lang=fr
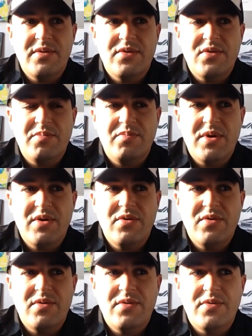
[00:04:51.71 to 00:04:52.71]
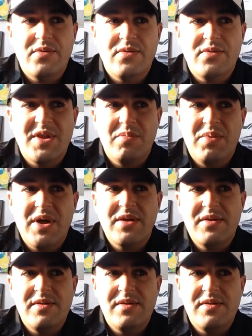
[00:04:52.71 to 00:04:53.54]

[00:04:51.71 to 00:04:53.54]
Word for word: ils pas, euh, au départ,